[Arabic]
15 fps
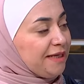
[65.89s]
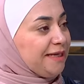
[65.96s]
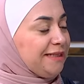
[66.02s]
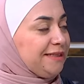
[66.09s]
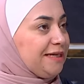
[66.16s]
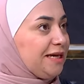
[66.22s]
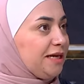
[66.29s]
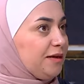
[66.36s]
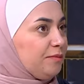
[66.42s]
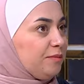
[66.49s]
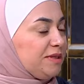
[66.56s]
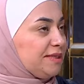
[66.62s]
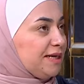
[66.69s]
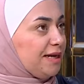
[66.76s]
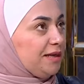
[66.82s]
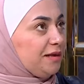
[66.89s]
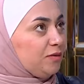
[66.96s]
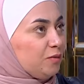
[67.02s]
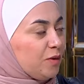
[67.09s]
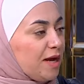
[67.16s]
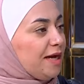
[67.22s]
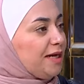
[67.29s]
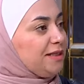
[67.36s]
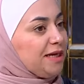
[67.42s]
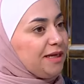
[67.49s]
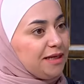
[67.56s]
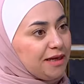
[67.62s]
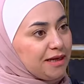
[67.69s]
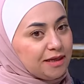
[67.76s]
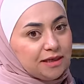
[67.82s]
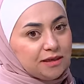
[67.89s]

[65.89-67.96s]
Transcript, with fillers: يعني آه، مثال واحد على